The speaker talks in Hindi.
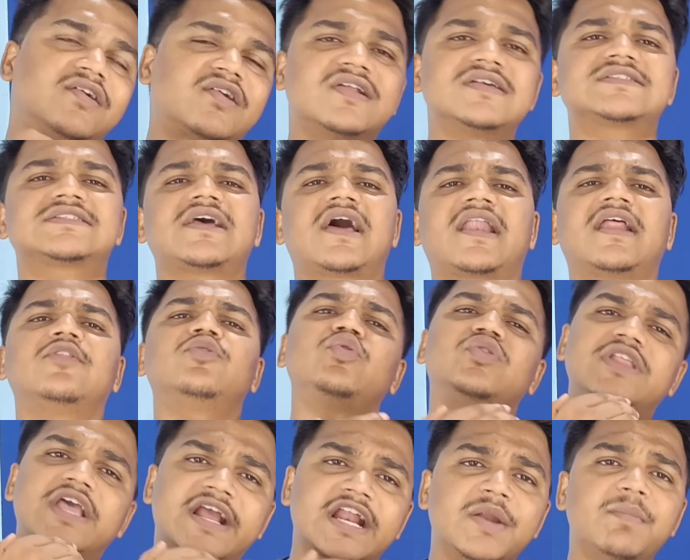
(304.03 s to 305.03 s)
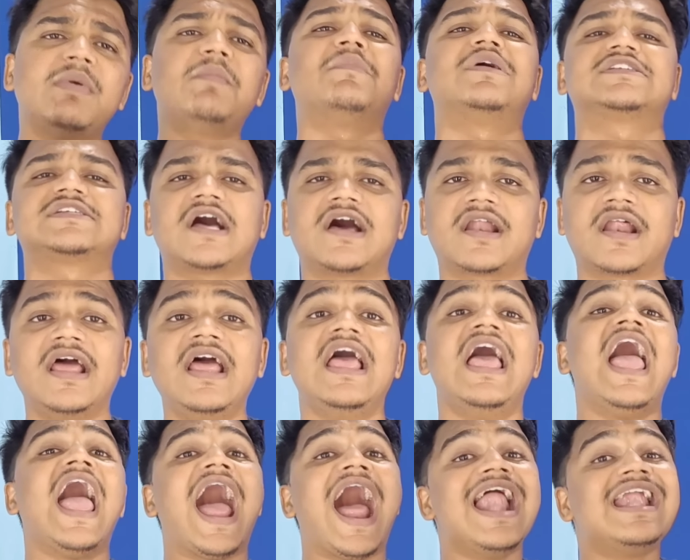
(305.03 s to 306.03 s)
है इंटरेस्ट आ रहा है तो देखने में मजा आ रहा
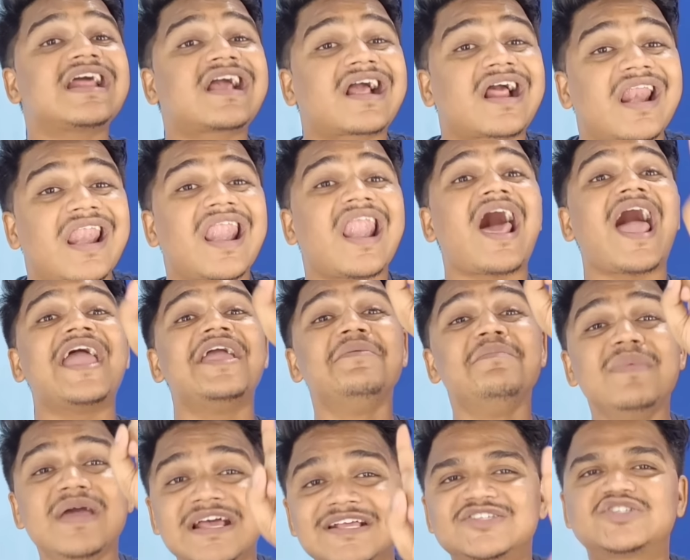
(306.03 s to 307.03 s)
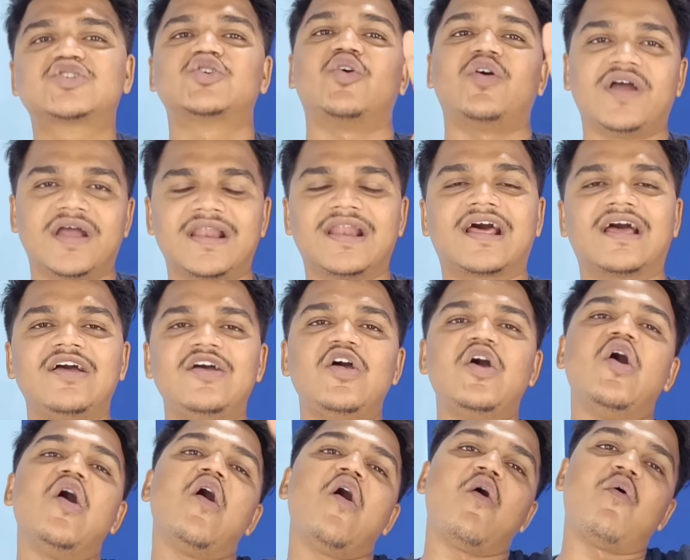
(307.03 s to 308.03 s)
है एंड क्लाइमेक्स जो है ना
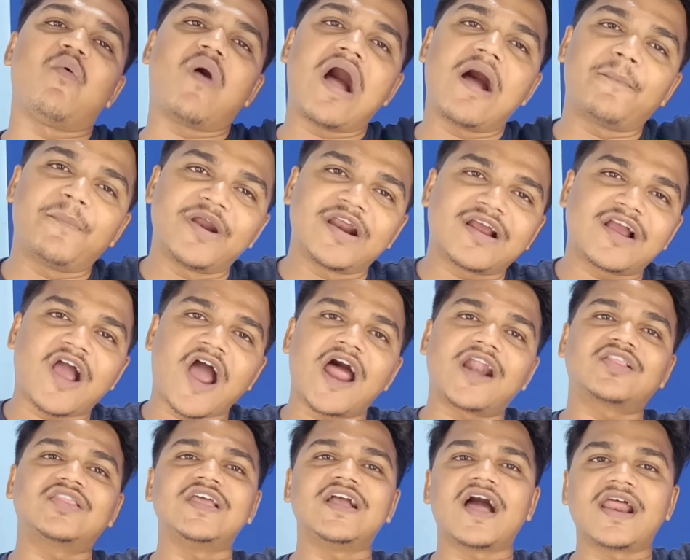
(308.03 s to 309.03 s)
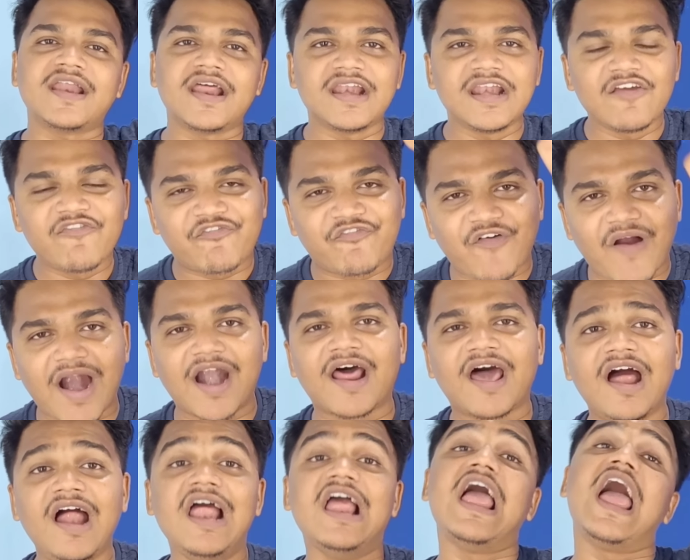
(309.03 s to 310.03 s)
वहां पर कार्तिक आर्यन ने
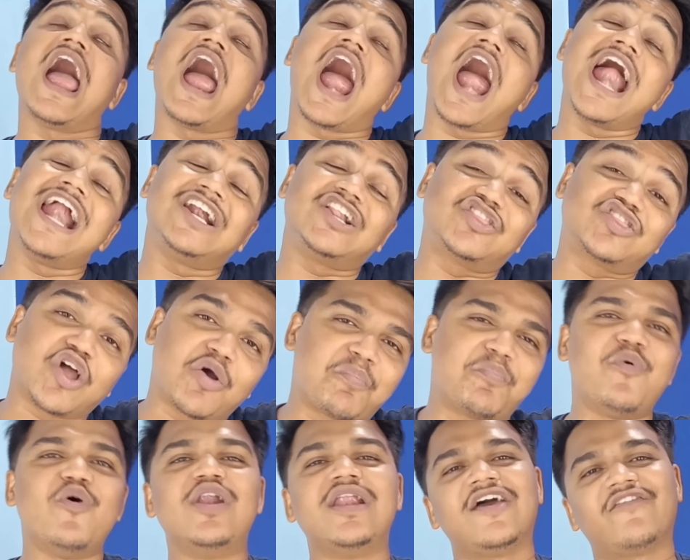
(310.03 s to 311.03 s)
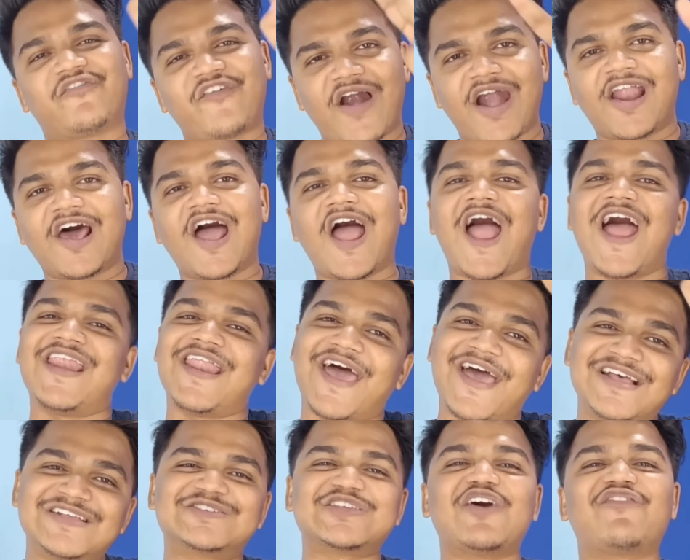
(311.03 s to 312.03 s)
फाड़ा एंड तब्बू ने फाड़ा एंड
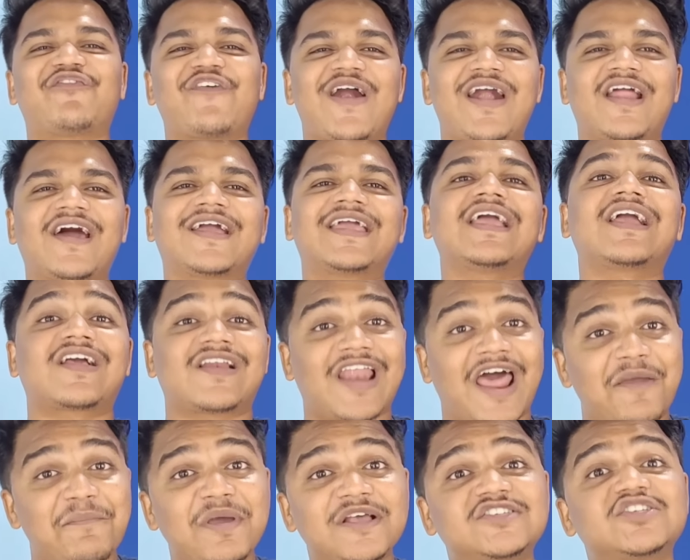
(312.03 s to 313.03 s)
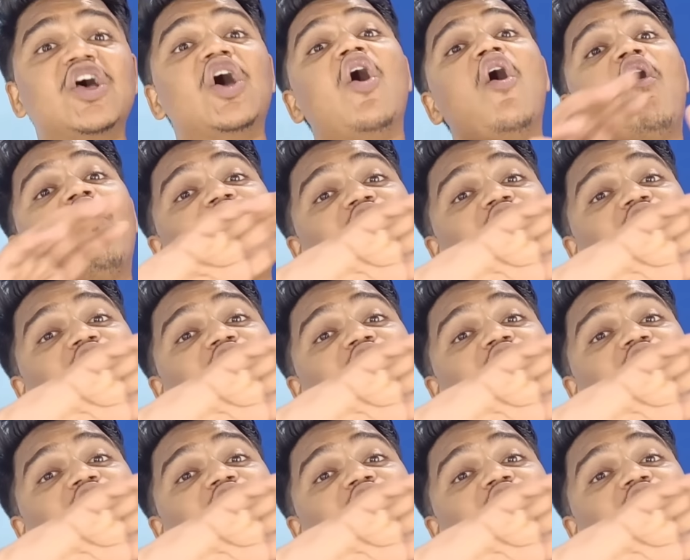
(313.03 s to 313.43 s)
ऐसा फाड़ा कि क्लाइमेक्स